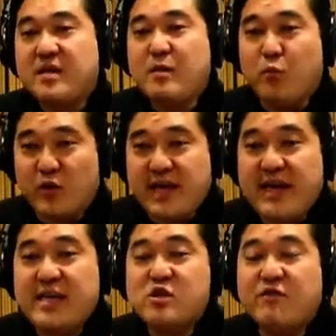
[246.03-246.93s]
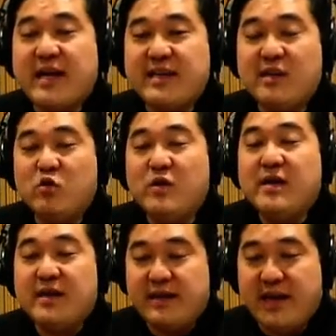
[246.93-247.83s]
porque isso vai dando
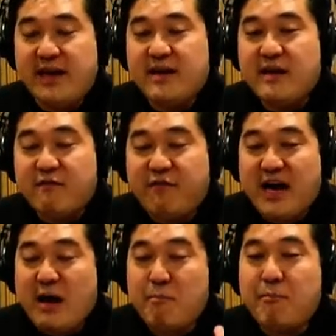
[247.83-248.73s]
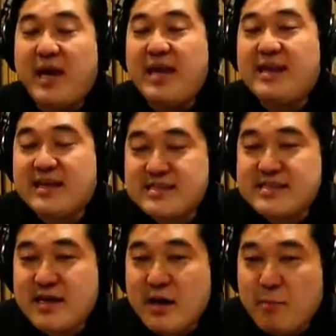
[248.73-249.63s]
né, ferramentas
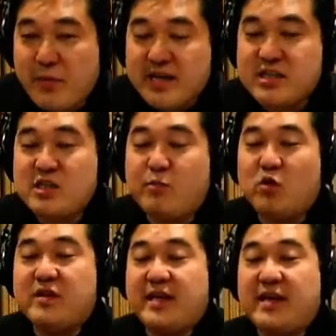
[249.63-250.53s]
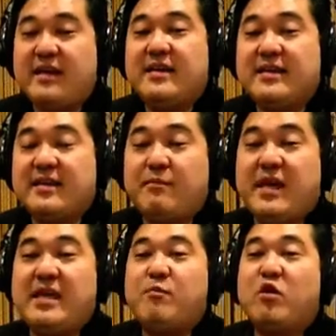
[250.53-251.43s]
para a gente poder
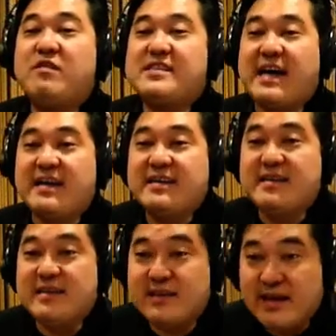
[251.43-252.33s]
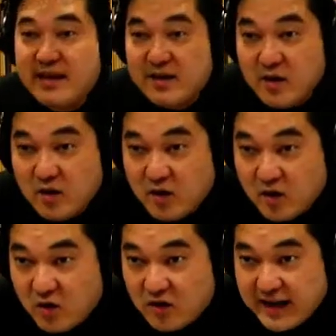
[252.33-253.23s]
também improvisar, né?
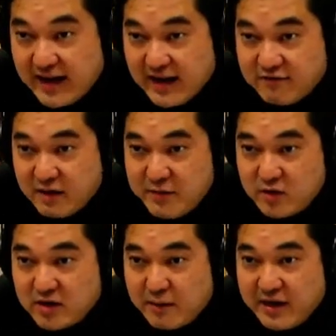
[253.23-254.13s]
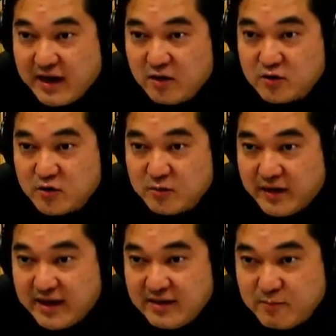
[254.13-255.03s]
Olá, Fabiano Cabral, tudo
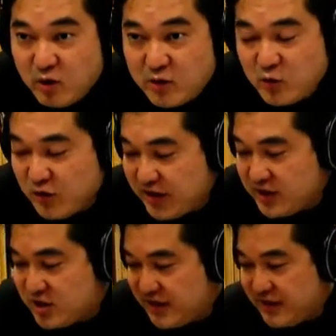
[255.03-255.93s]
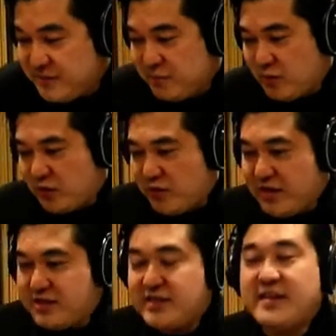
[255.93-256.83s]
bem? Boa noite, boa
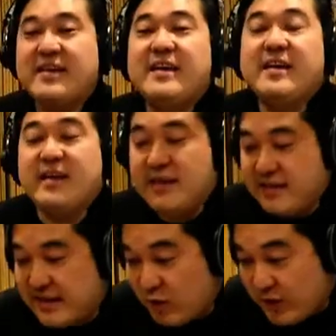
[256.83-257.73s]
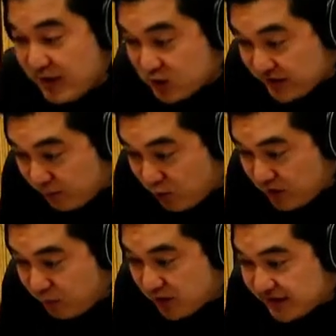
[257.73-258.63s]
noite. Então, isso que é muito
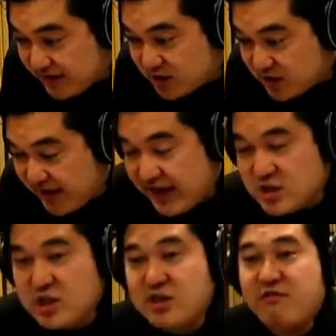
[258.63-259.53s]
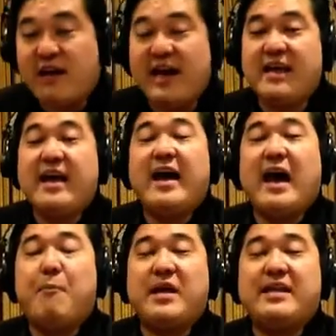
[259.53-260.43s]
importante, né? A gente vai
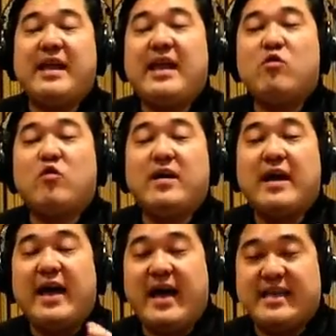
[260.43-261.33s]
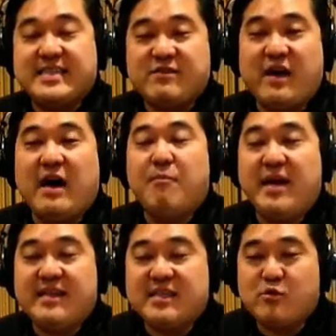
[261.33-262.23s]
aprendendo essas
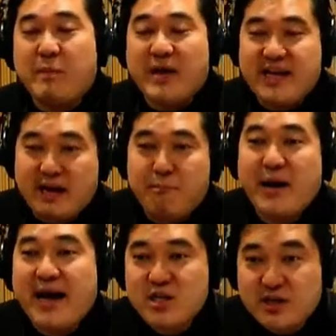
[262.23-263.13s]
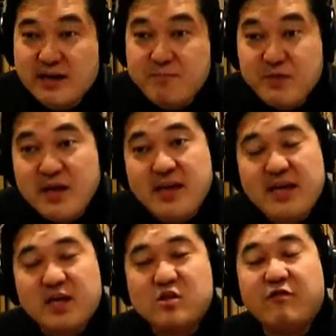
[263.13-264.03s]
ferramentas de uma maneira prática e
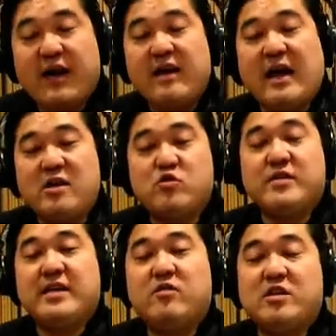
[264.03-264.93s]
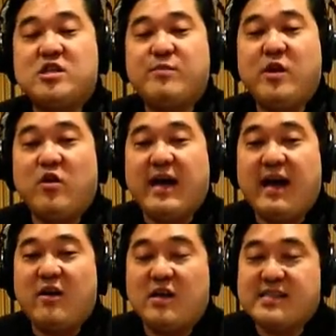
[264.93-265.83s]
isso vai ajudando a gente melhorar a
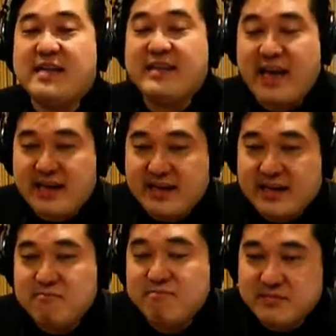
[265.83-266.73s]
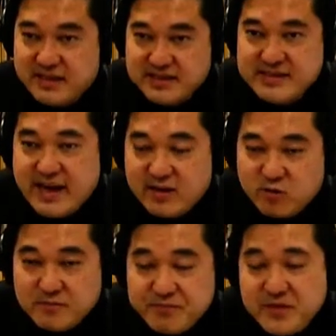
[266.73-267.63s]
nossa técnica, tá
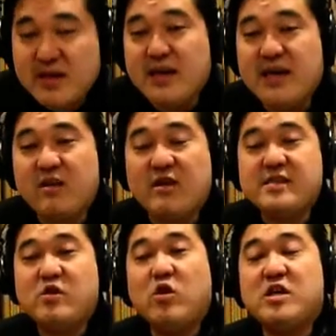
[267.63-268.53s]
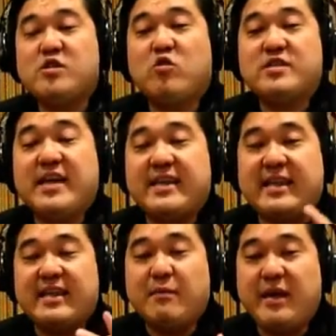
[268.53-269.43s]
certo? Então, assim, hoje eu gostaria até
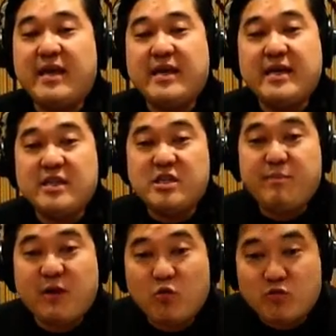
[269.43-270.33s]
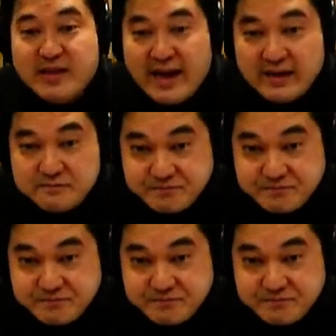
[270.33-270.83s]
também de perguntar,